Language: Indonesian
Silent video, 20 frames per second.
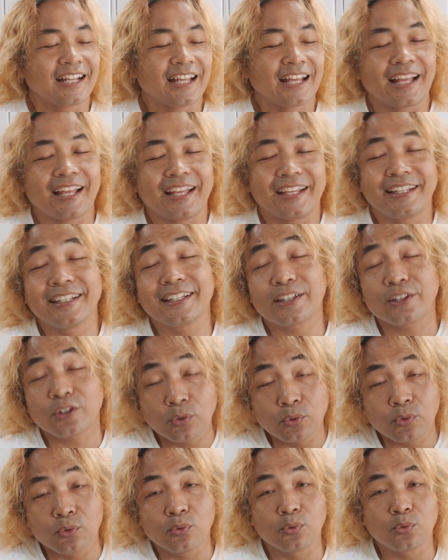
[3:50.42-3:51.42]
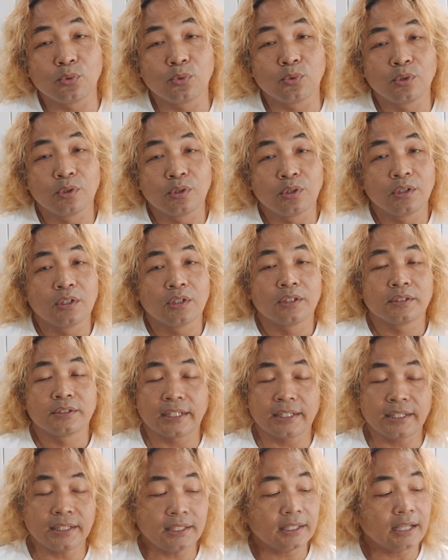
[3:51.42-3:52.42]
nah itu
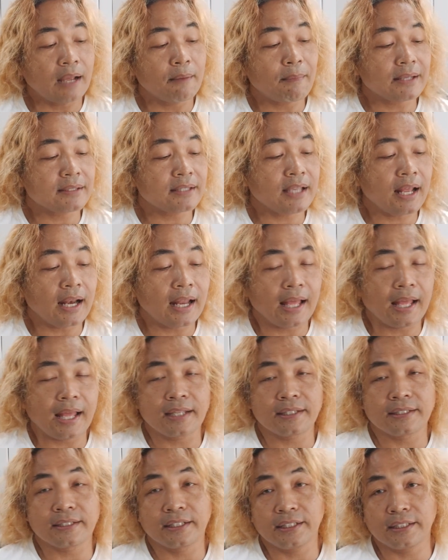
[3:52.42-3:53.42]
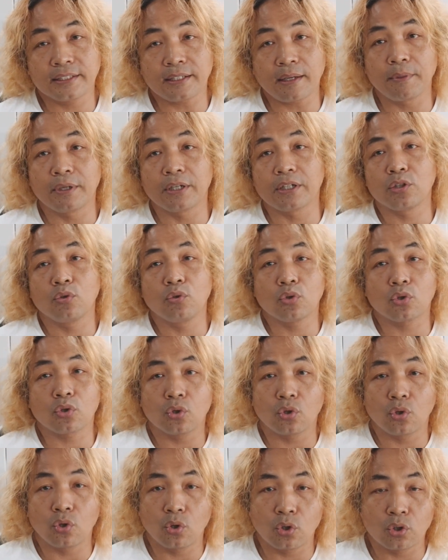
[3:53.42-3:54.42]
jadi nggak masalah jadi sambil
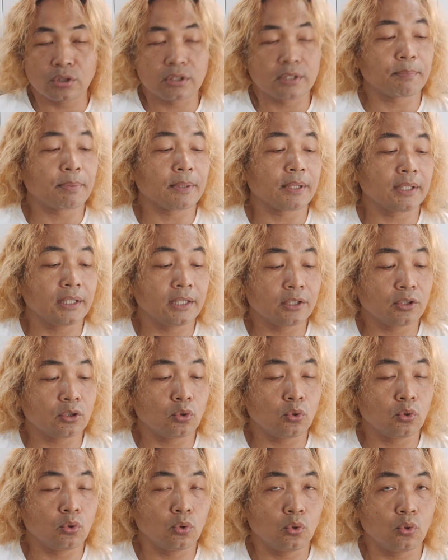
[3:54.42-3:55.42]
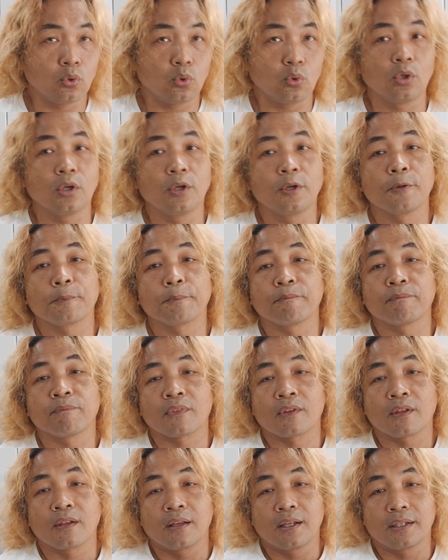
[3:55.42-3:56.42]
diurut seperti itu
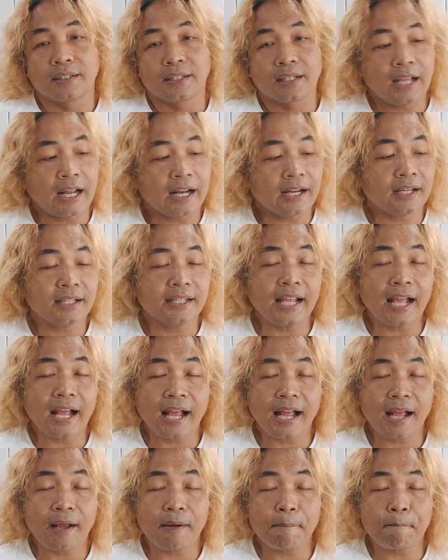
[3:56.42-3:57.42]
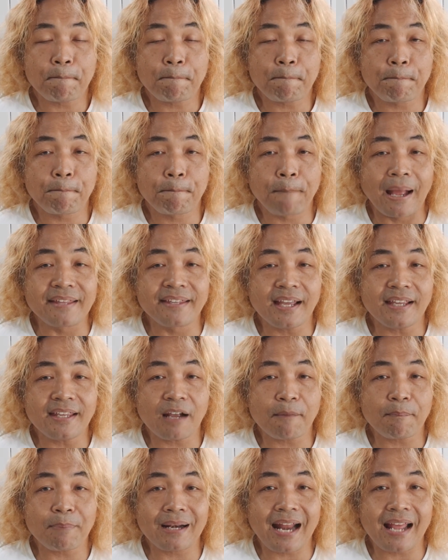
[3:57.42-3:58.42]
kan yang banyak yang
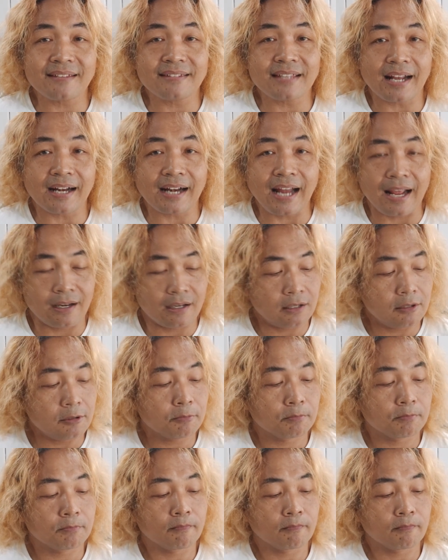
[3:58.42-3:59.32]
penasaran